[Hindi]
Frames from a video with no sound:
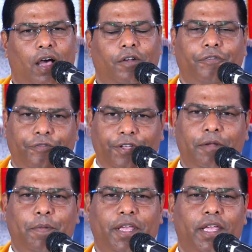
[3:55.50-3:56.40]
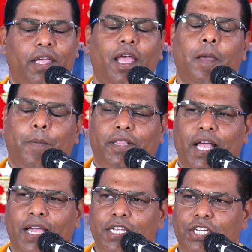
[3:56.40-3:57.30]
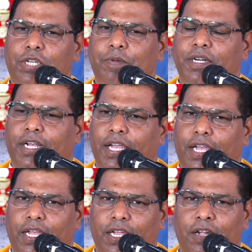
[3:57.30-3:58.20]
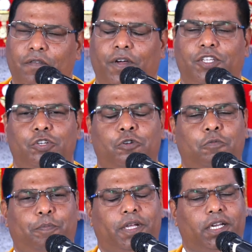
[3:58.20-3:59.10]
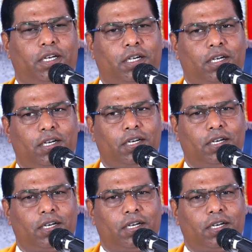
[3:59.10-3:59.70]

और फिर भी पिता ईश्वर के इन वचनों पर